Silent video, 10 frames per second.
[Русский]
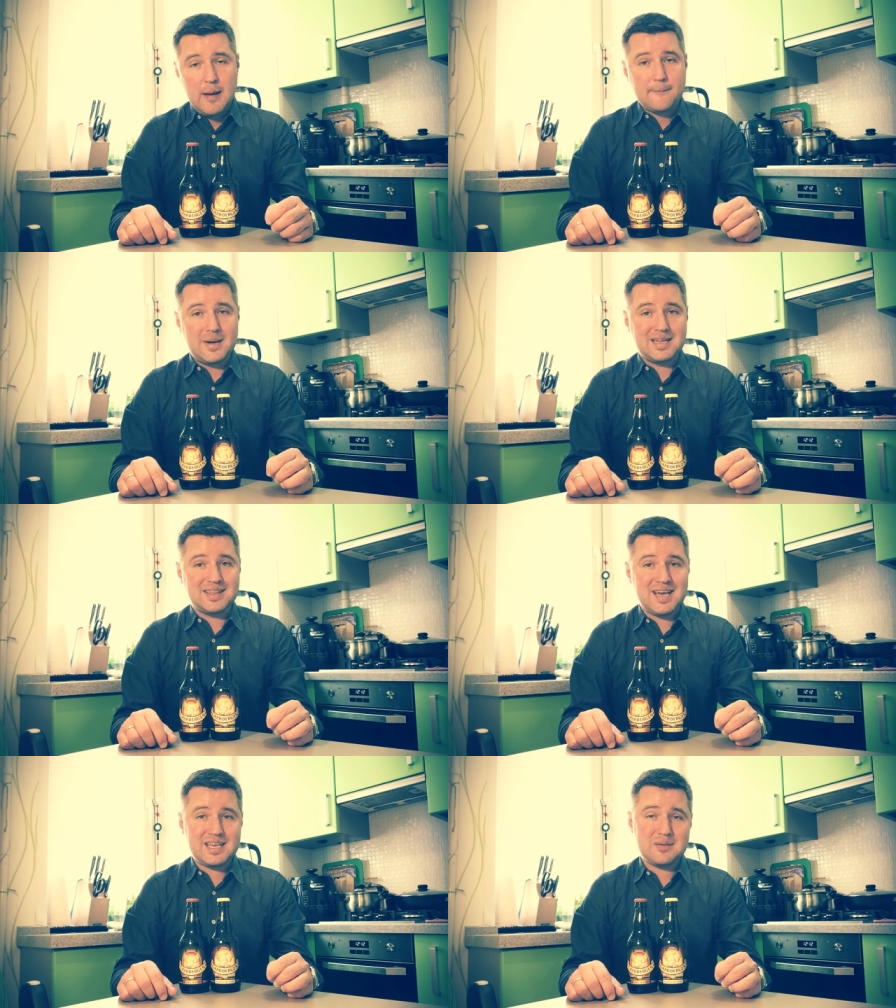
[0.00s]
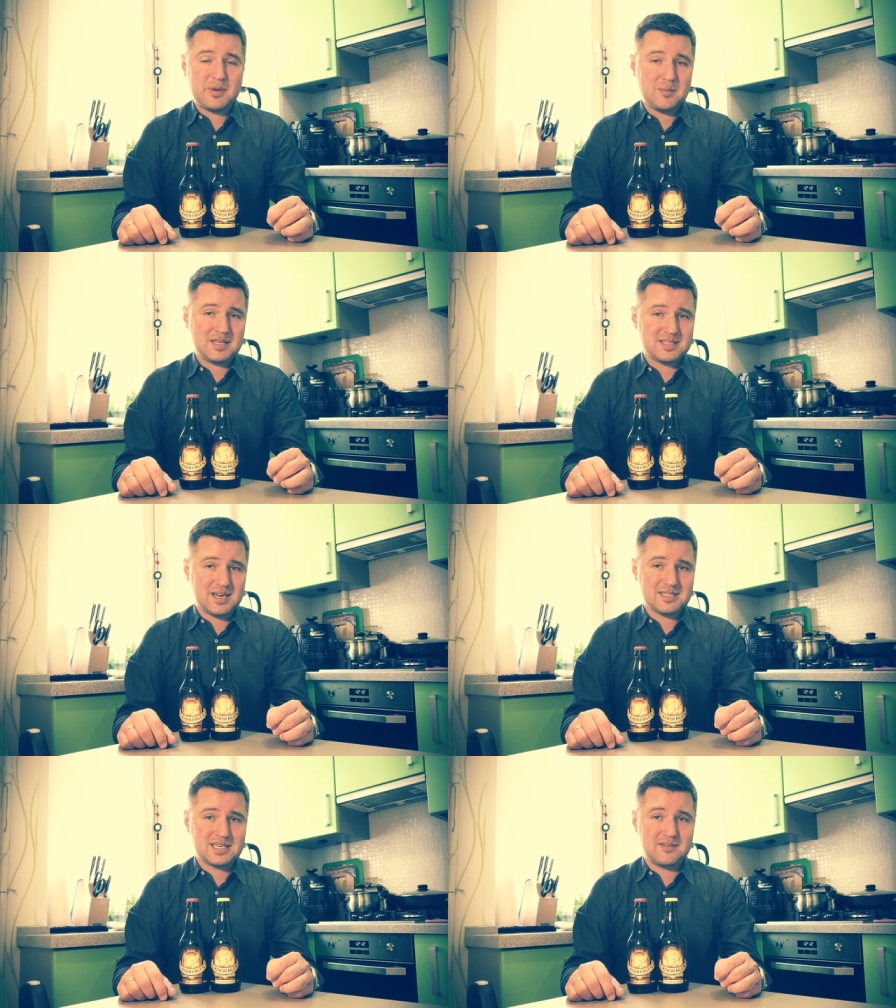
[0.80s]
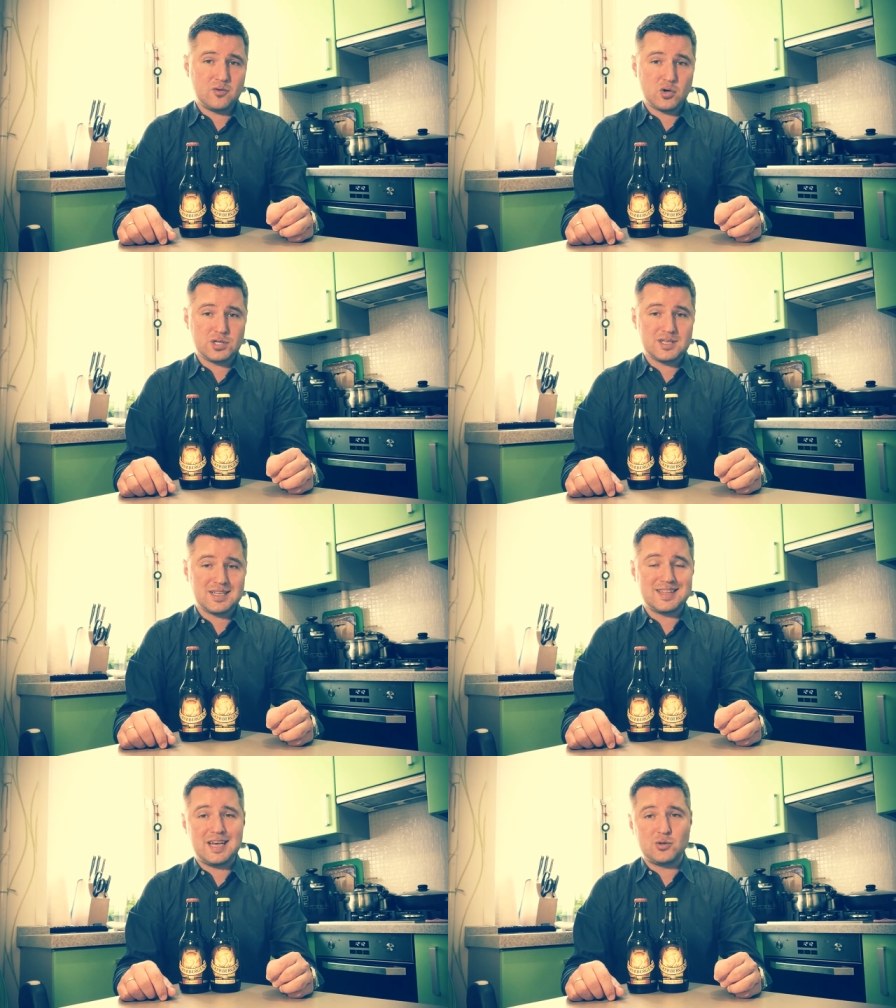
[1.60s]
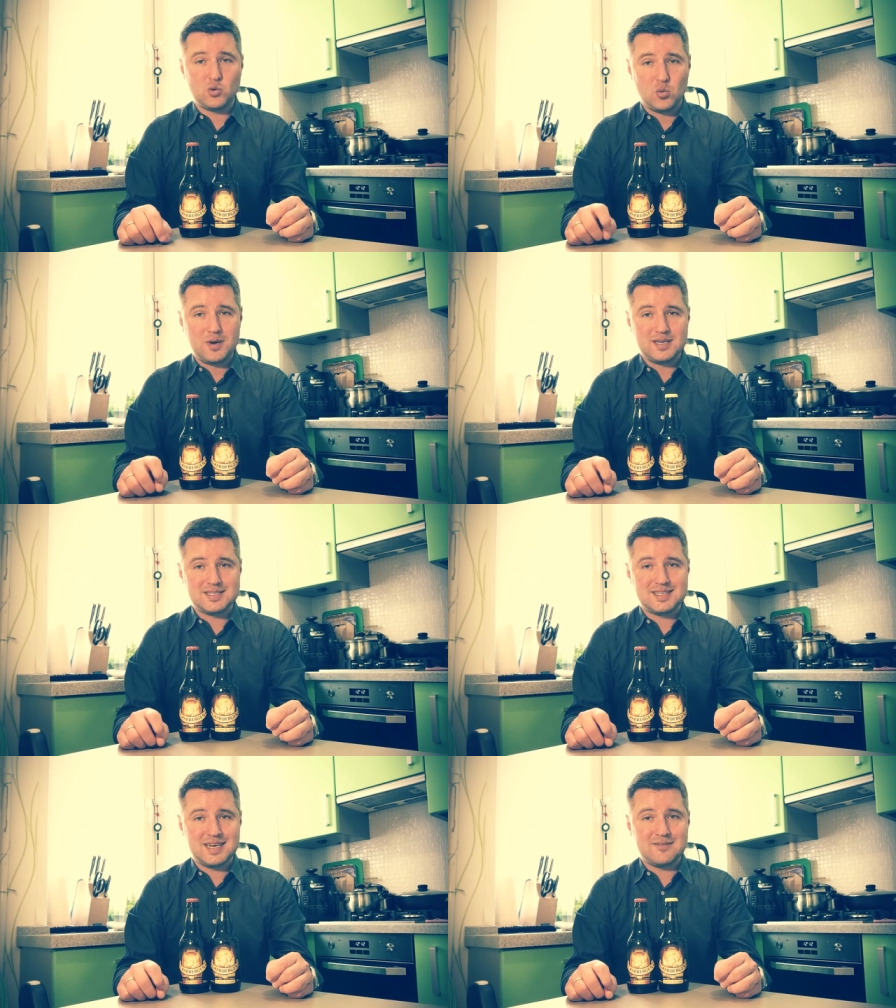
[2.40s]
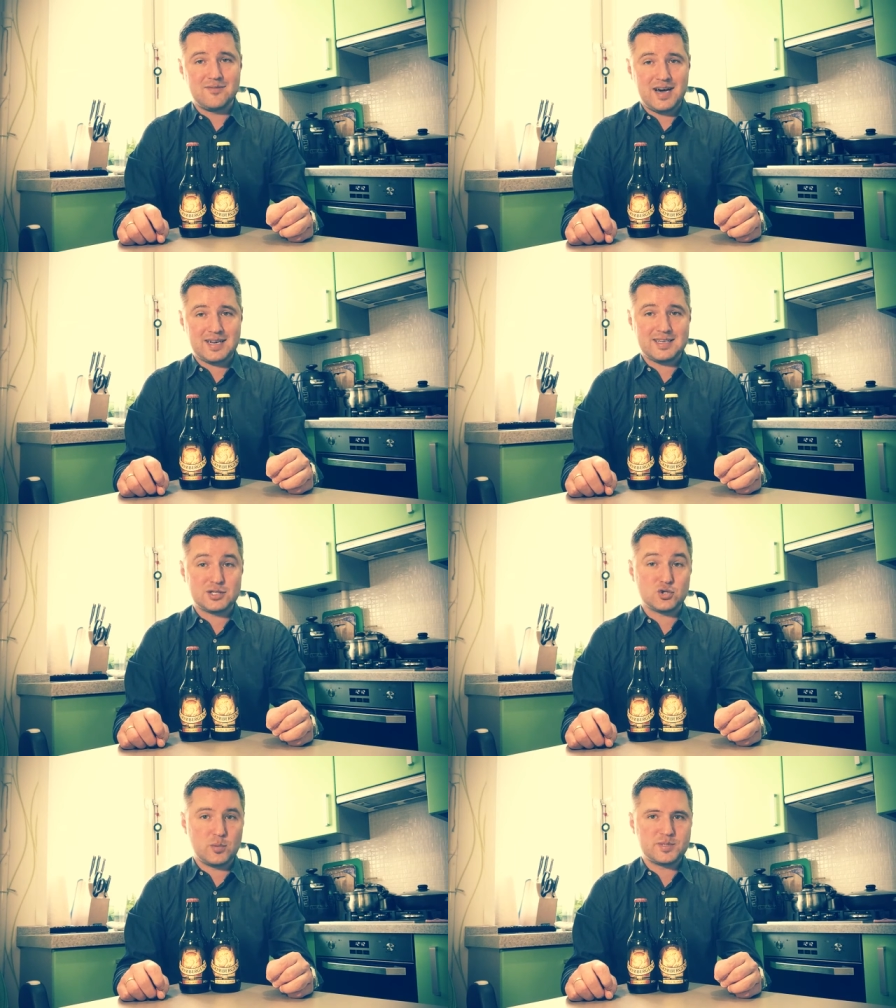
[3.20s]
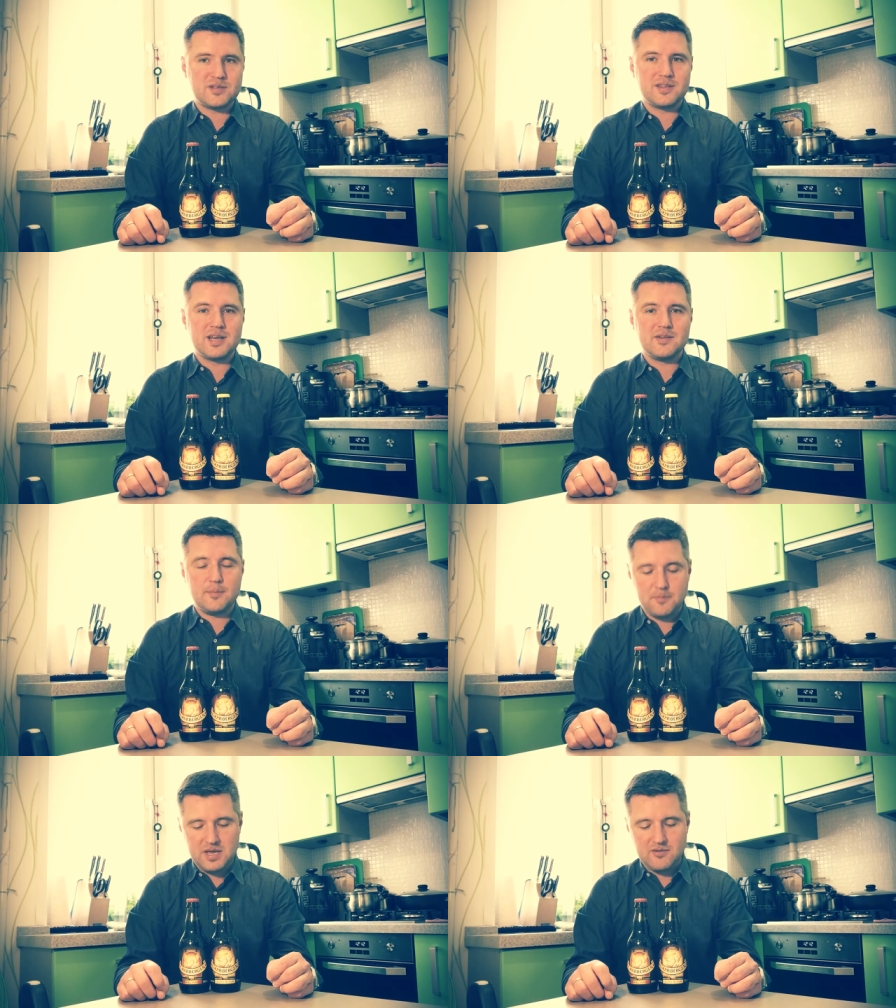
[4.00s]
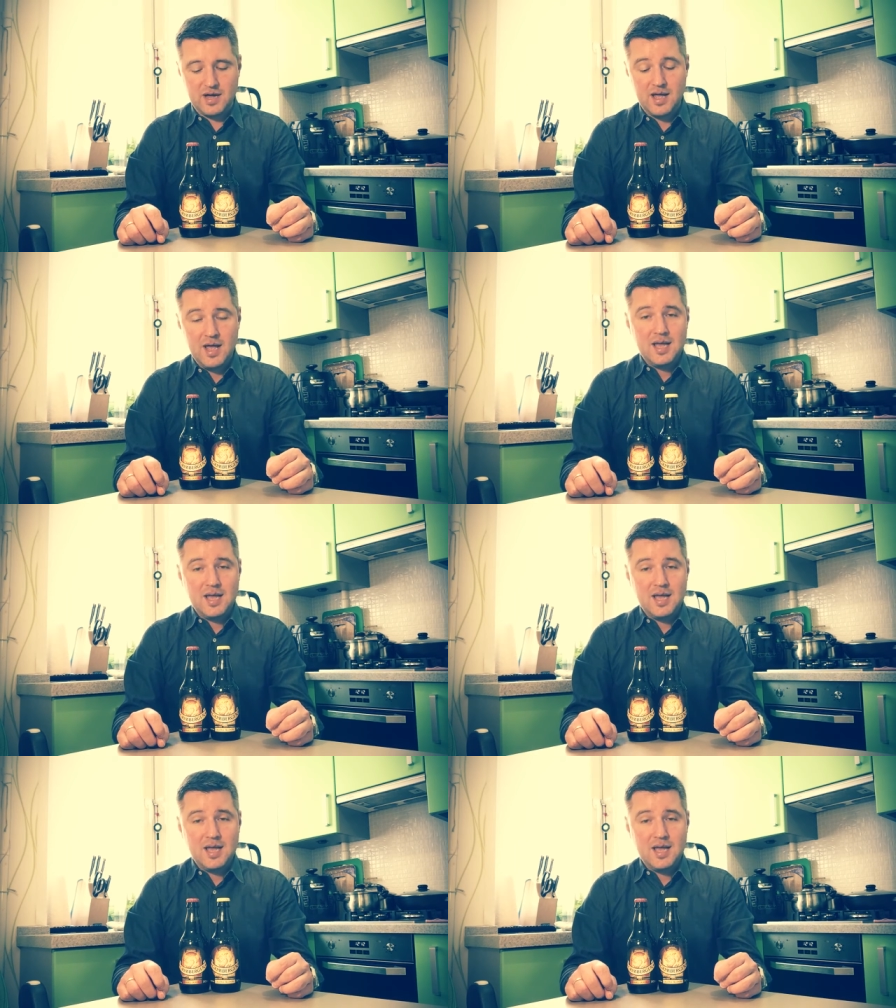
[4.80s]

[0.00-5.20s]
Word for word: монахи примонстранского ордена додумались до варки собственного пива.